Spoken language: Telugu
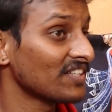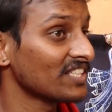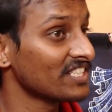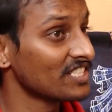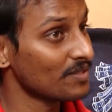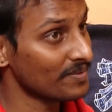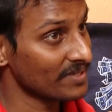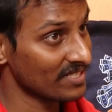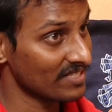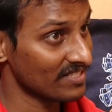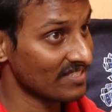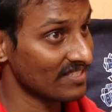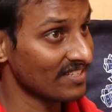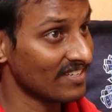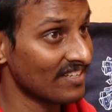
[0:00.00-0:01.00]
తర్వాత
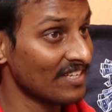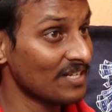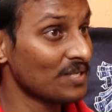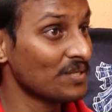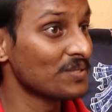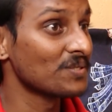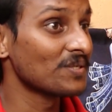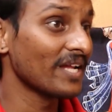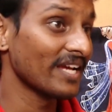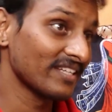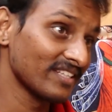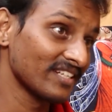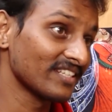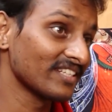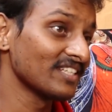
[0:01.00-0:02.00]
జబర్దస్త్ సో లైక్
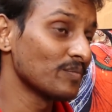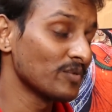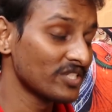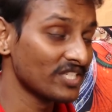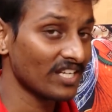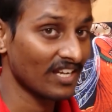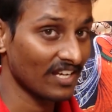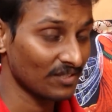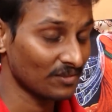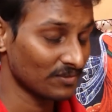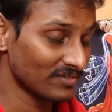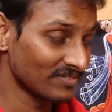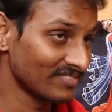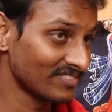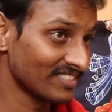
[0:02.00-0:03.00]
దట్ ఇప్పుడు జనాలు
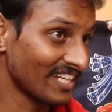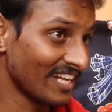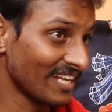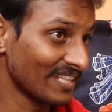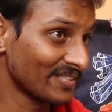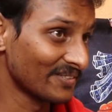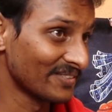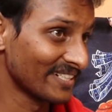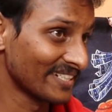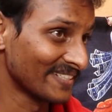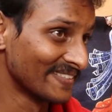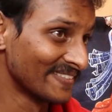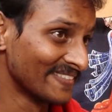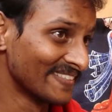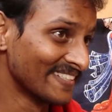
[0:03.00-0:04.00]
జనాలతో ఉండటం